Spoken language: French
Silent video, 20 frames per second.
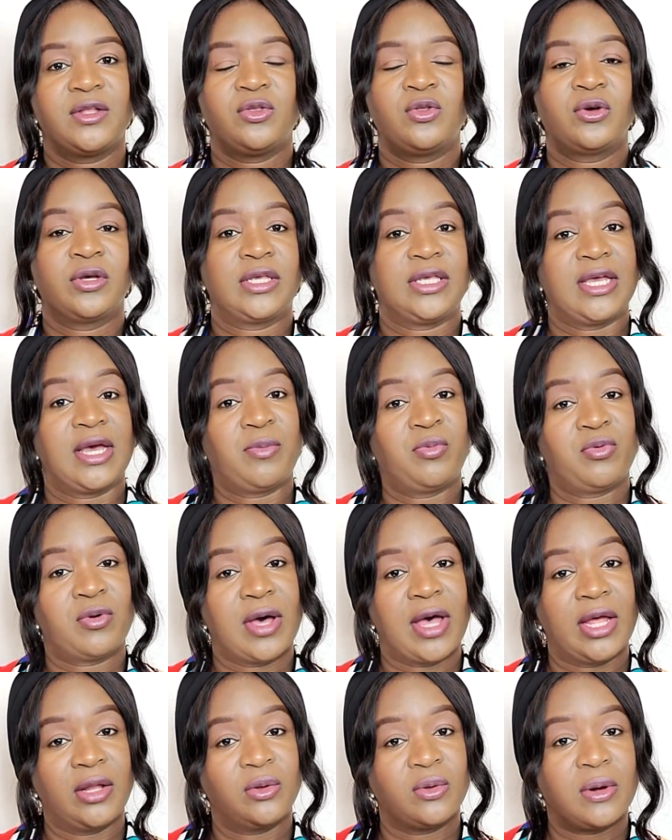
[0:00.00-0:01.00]
Donc, il y a pour
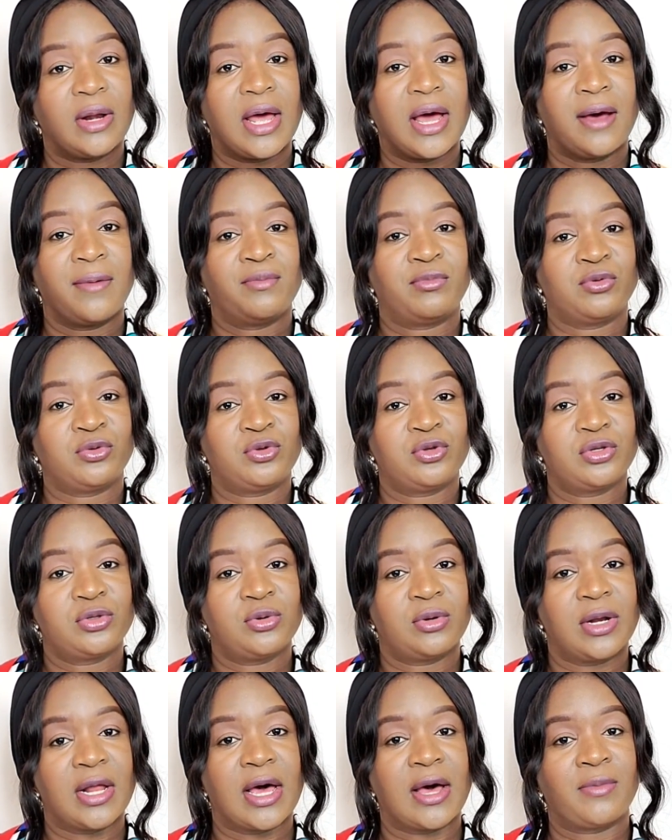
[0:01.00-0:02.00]
1 dollar, pour 2
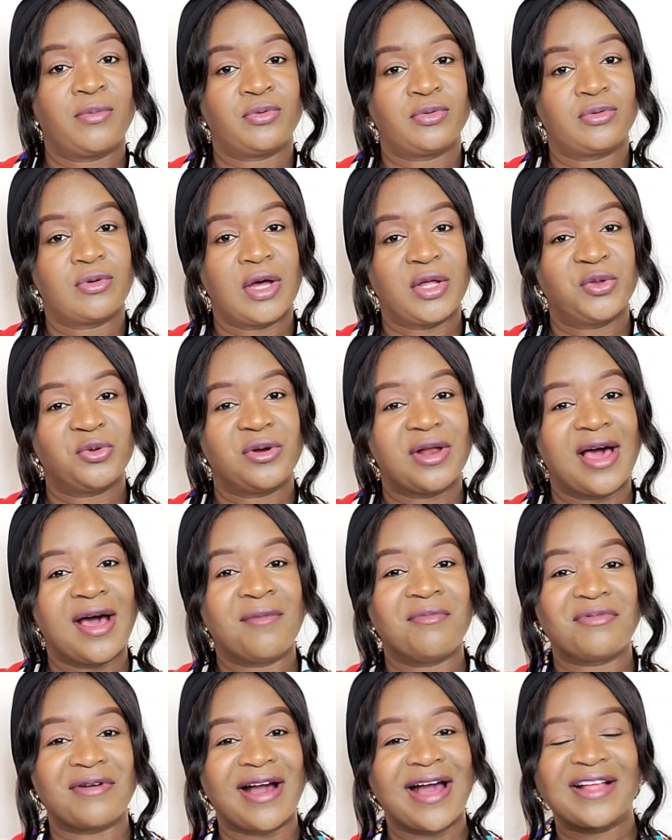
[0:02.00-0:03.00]
dollars, pour 3
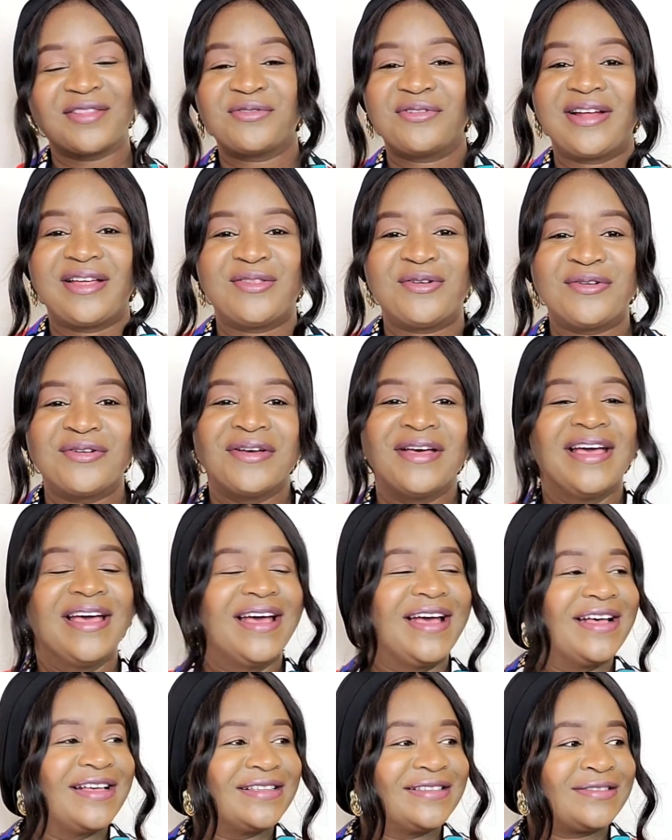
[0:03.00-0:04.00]
dollars, pour 4 dollars. non
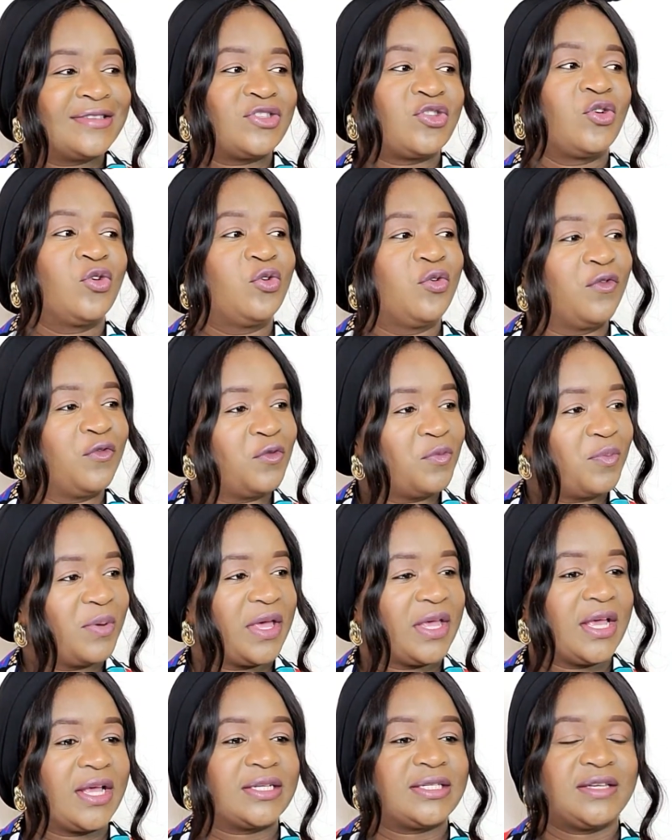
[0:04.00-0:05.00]
ce que vous
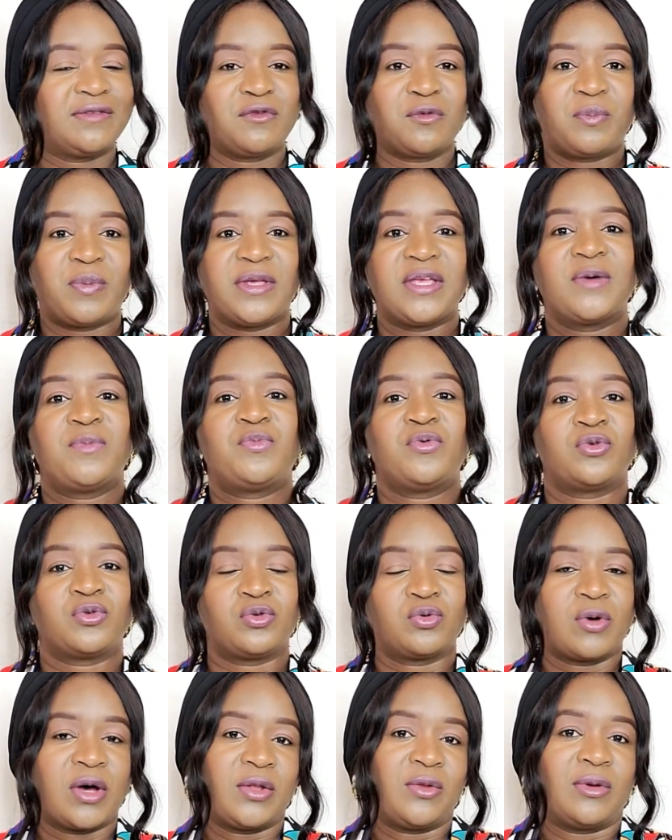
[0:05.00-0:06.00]
payez, si vous payez pour
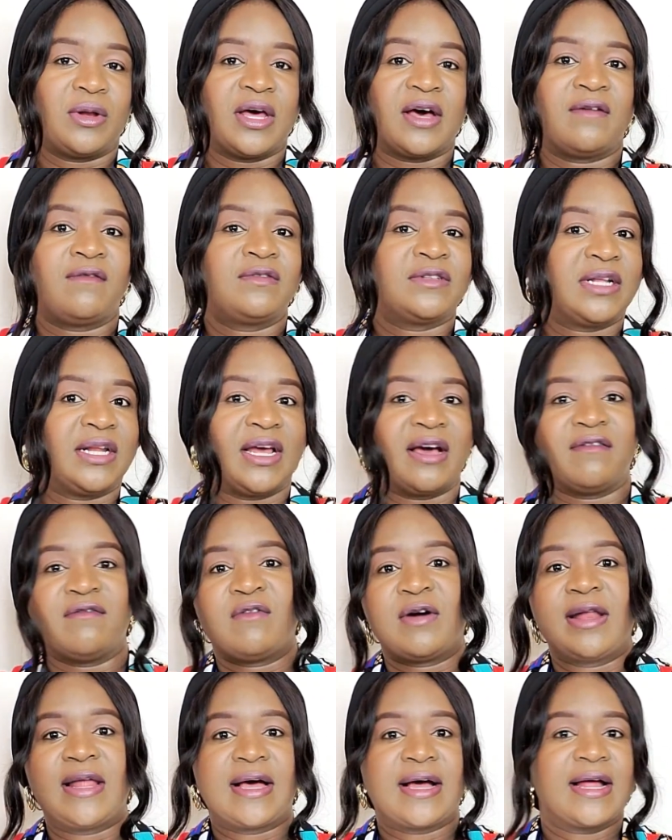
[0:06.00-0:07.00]
3 dollars, vous allez
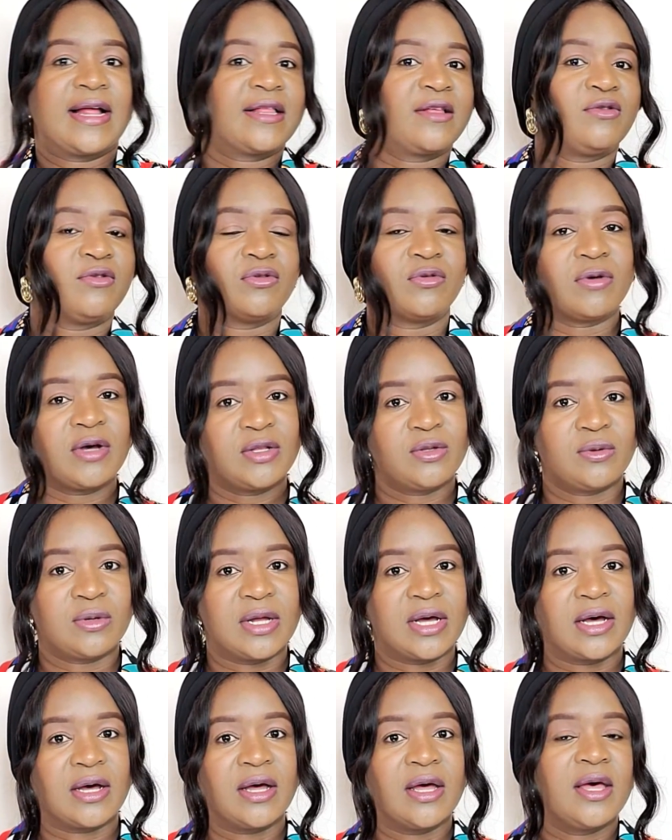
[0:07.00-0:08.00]
avoir la qualité de 3
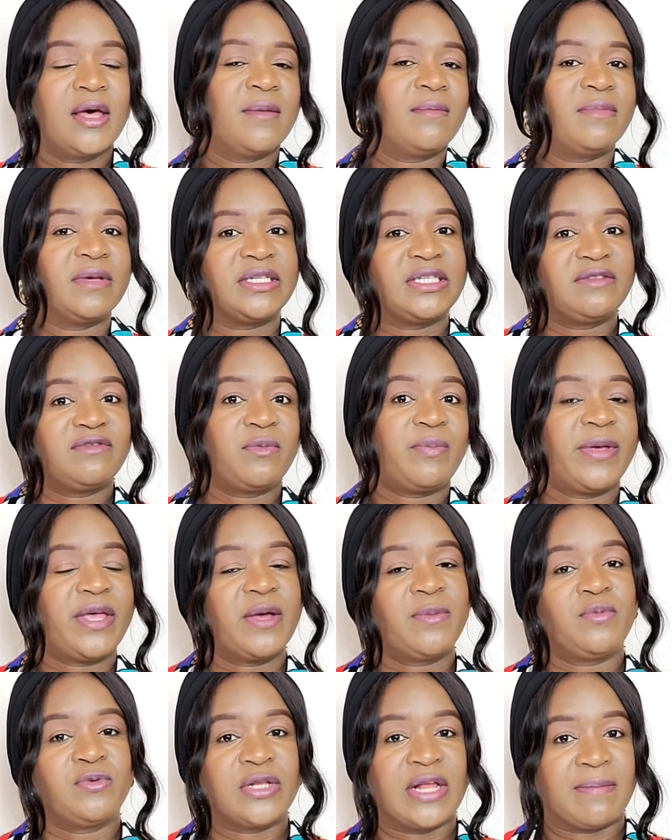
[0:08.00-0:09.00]
dollars. Mais si vous
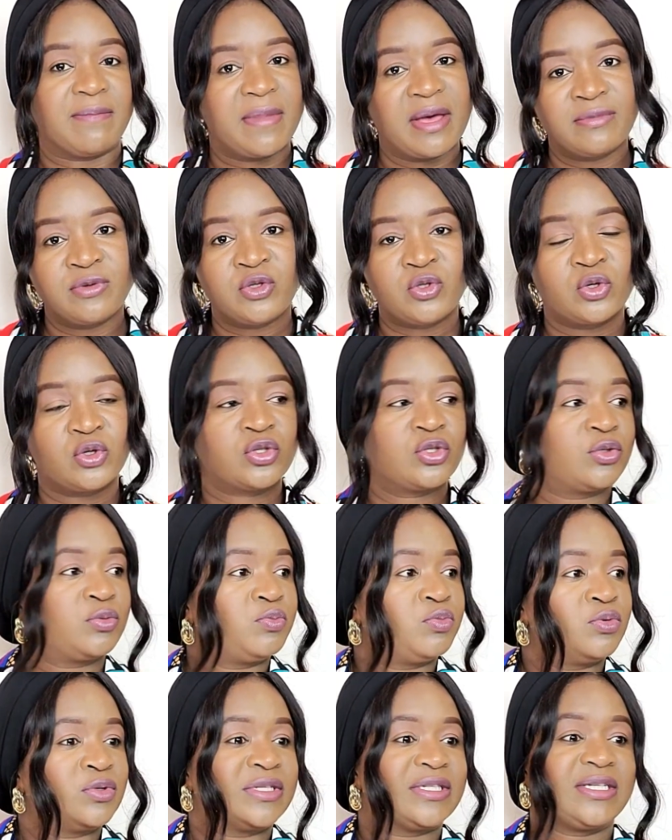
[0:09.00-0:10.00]
payez pour la même chose,
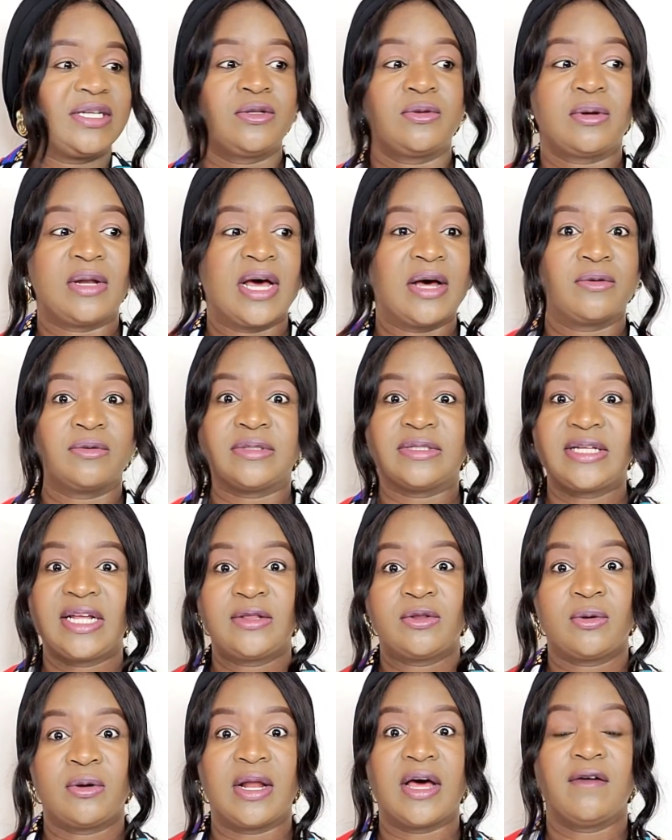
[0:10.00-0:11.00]
pour 6 dollars ou
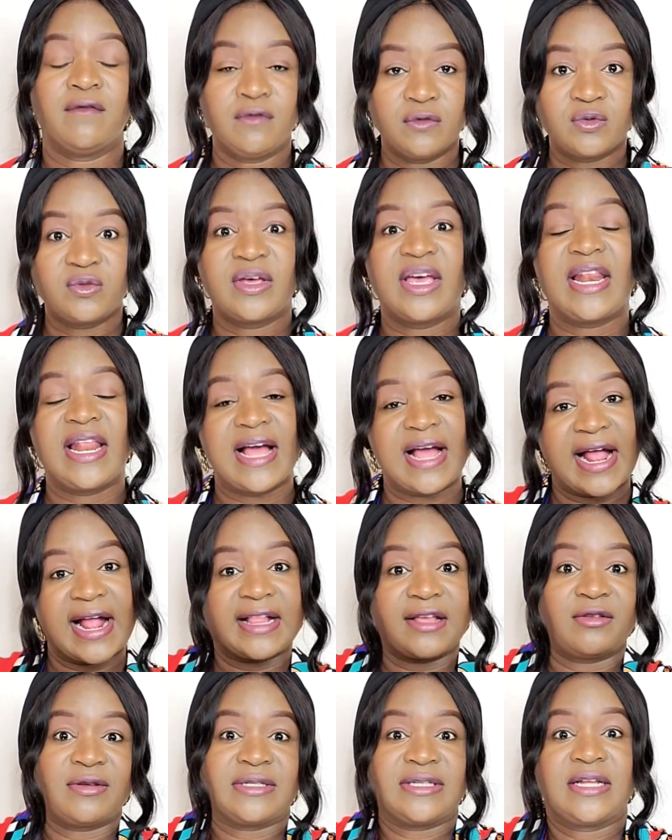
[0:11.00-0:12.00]
7 dollars, vous aurez la
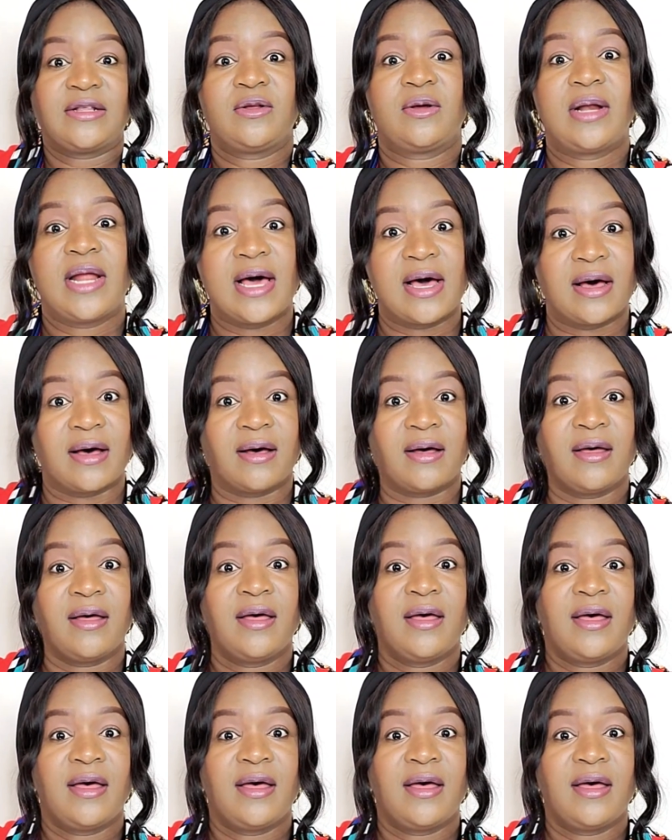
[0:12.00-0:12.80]
qualité de 7 dollars.